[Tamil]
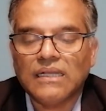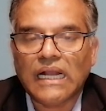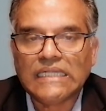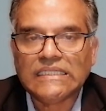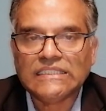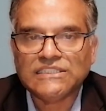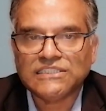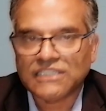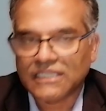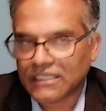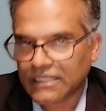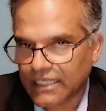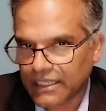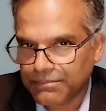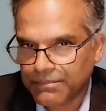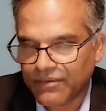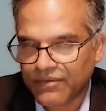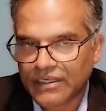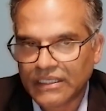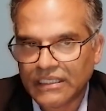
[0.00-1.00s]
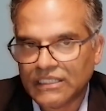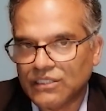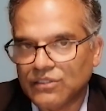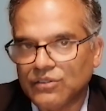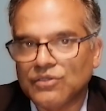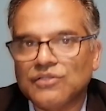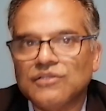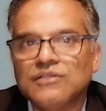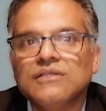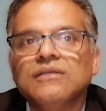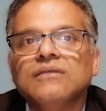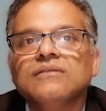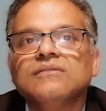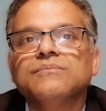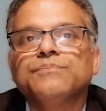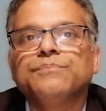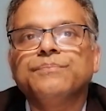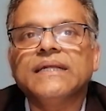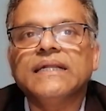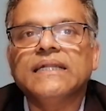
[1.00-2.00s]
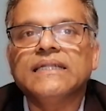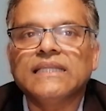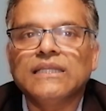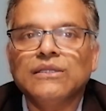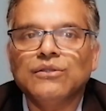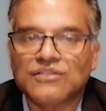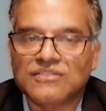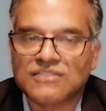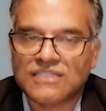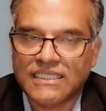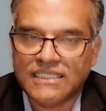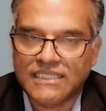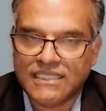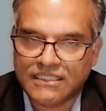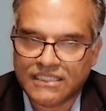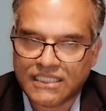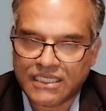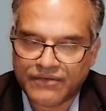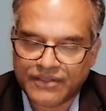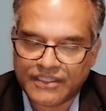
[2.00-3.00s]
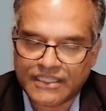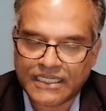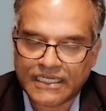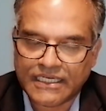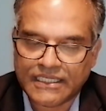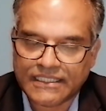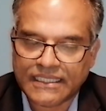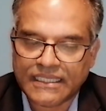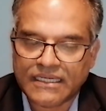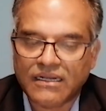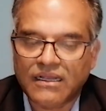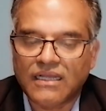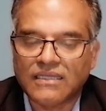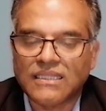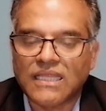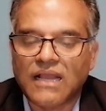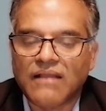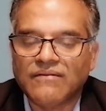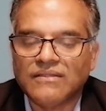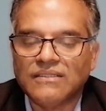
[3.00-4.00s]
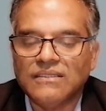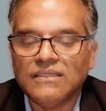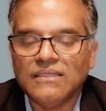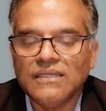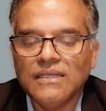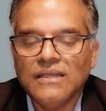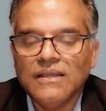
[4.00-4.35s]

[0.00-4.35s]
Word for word: காலிச்செக் என்பவர் இன்று ஒரு பேட்டியில் ஒரு செய்தியை தெரிவித்திருக்கின்றார் அதாவது